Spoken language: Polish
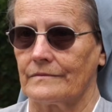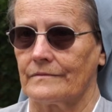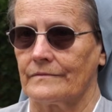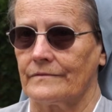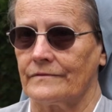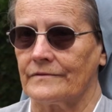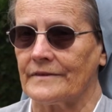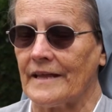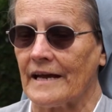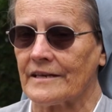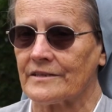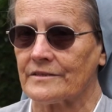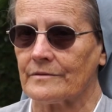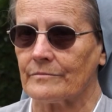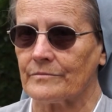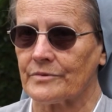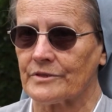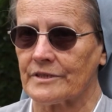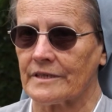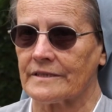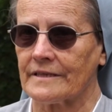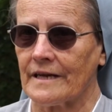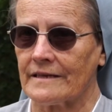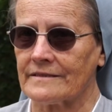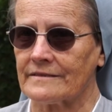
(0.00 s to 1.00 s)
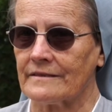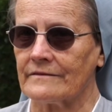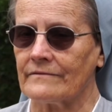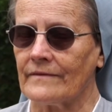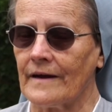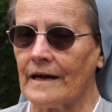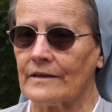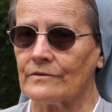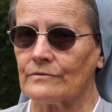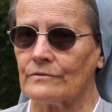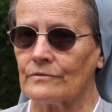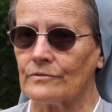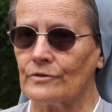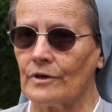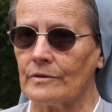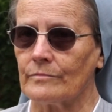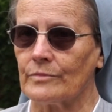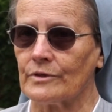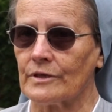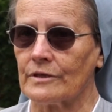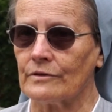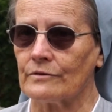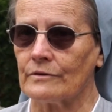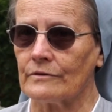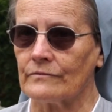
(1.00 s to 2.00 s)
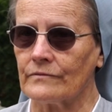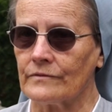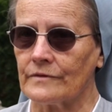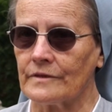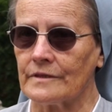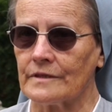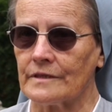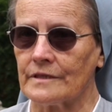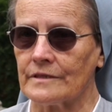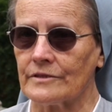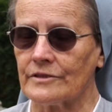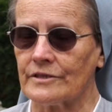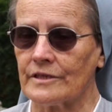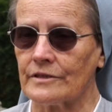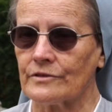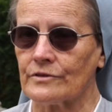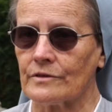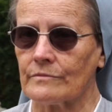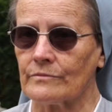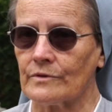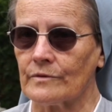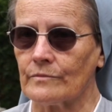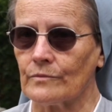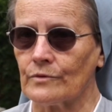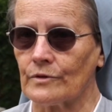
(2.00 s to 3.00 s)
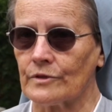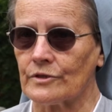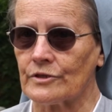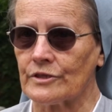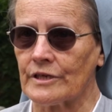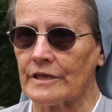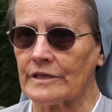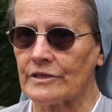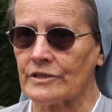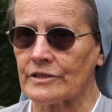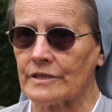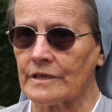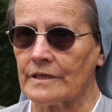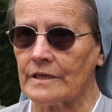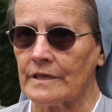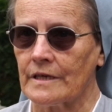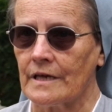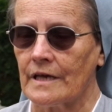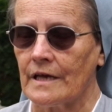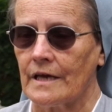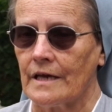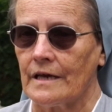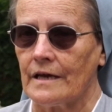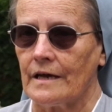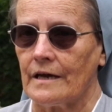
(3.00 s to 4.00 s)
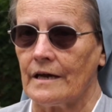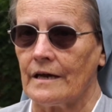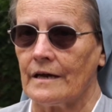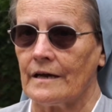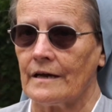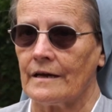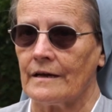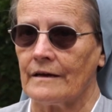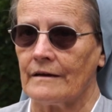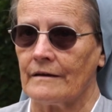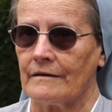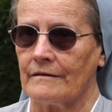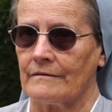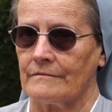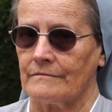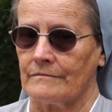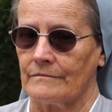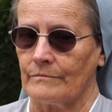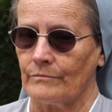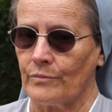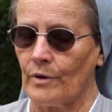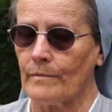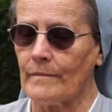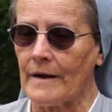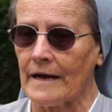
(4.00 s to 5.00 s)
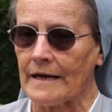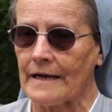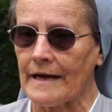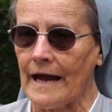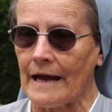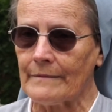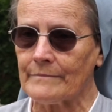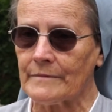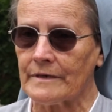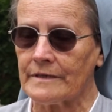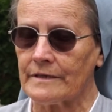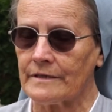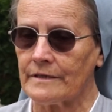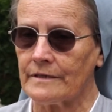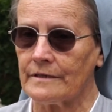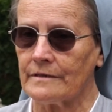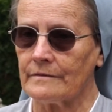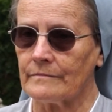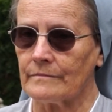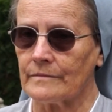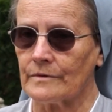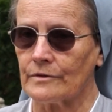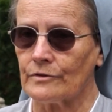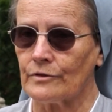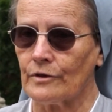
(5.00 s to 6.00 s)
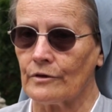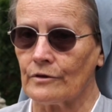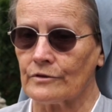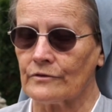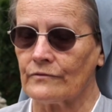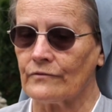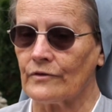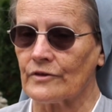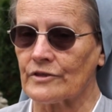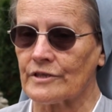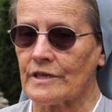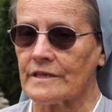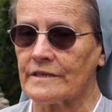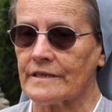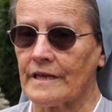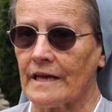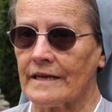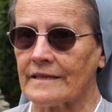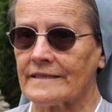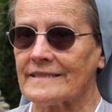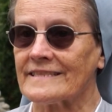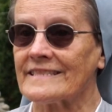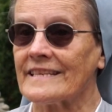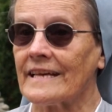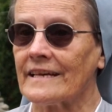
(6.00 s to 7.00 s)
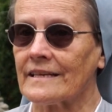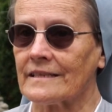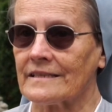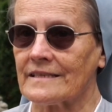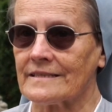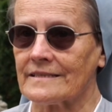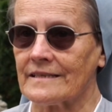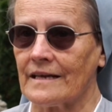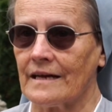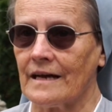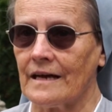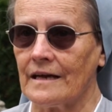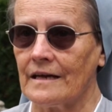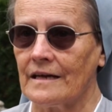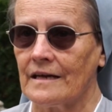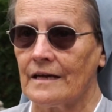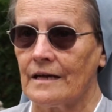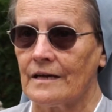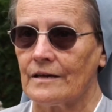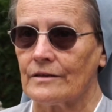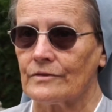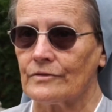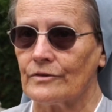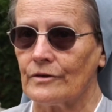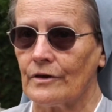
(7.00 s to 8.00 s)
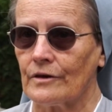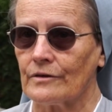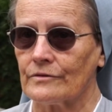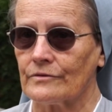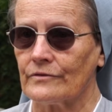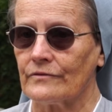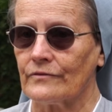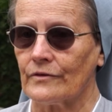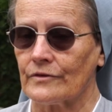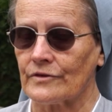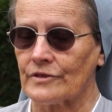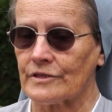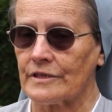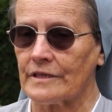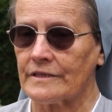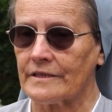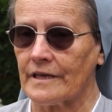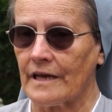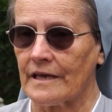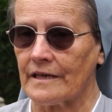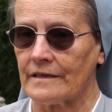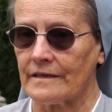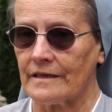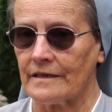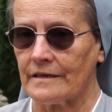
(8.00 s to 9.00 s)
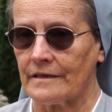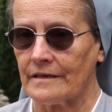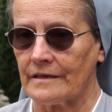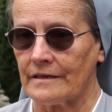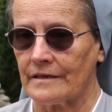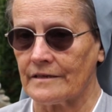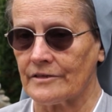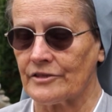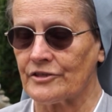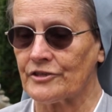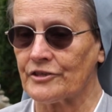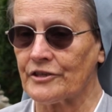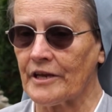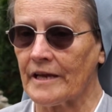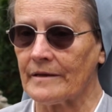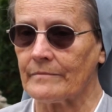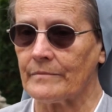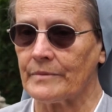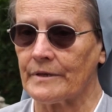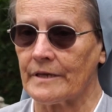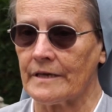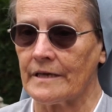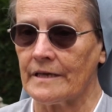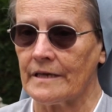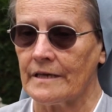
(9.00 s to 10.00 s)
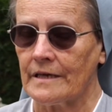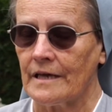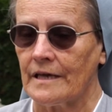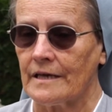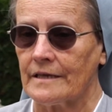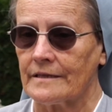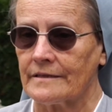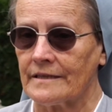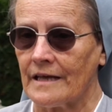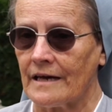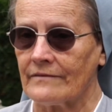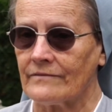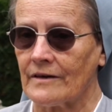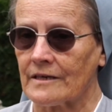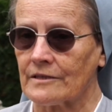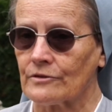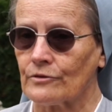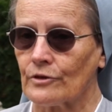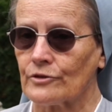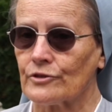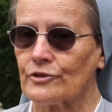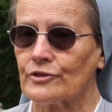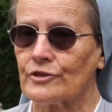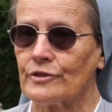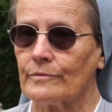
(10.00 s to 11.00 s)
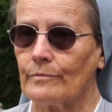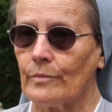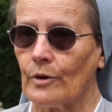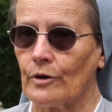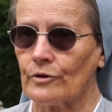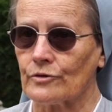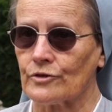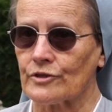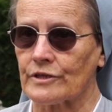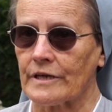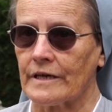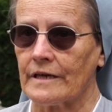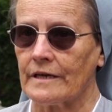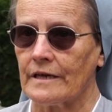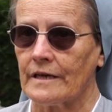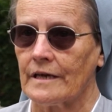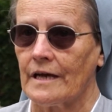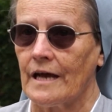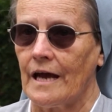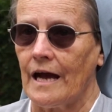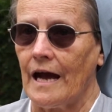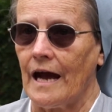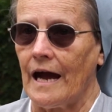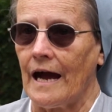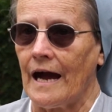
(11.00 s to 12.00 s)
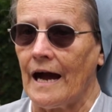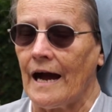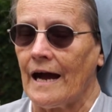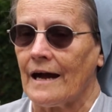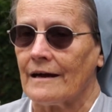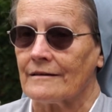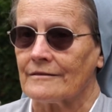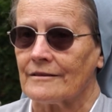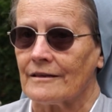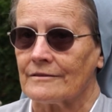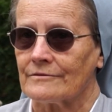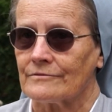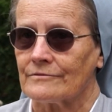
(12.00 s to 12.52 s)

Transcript: w naszym przekazywaniu dobrej nowiny dzieciom i młodzieży. E, pomagamy im do otworzenia serca, do otworzenia e, siebie na wartości Boże. A